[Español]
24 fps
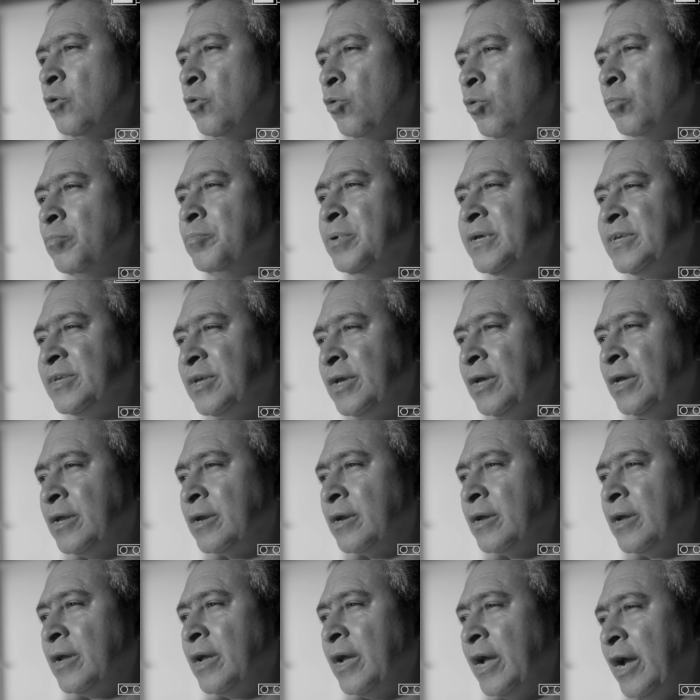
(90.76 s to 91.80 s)
un visir,
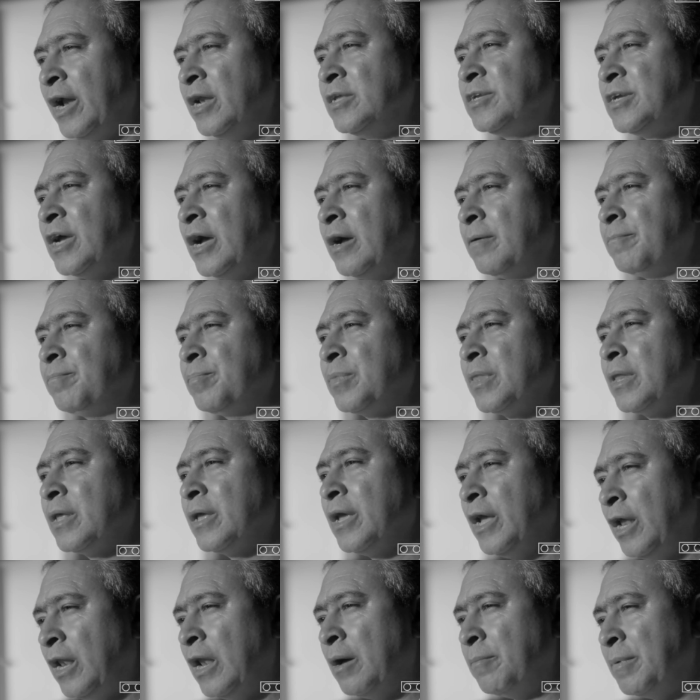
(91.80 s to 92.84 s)
el Cha
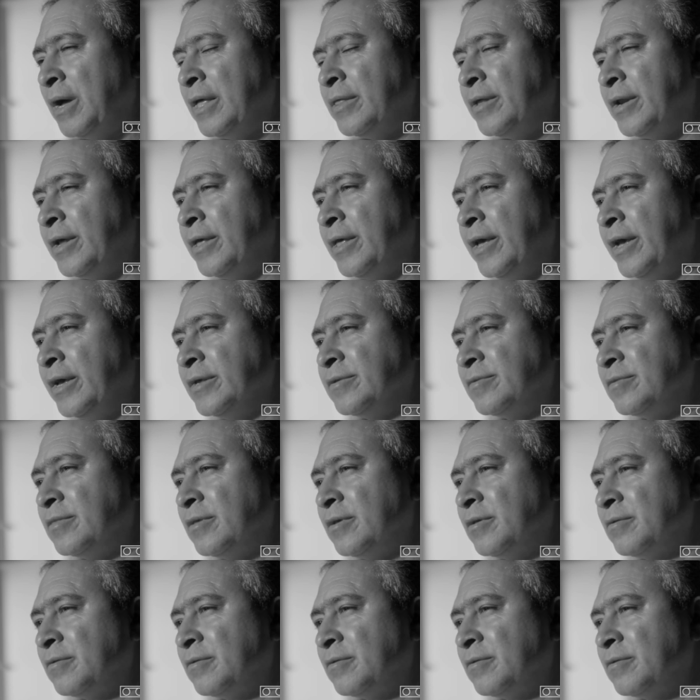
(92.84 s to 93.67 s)
y la madre de este.